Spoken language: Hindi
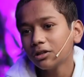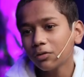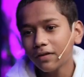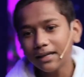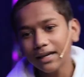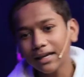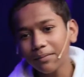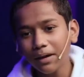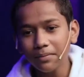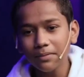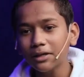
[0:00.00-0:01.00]
तो वही है कि
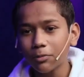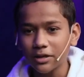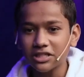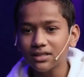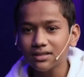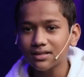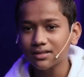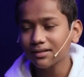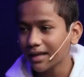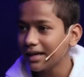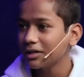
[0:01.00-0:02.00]
मैं अभी भी क्वेश्चन
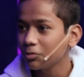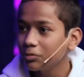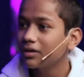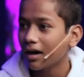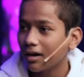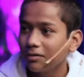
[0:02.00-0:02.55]
नए ढूंढ रहा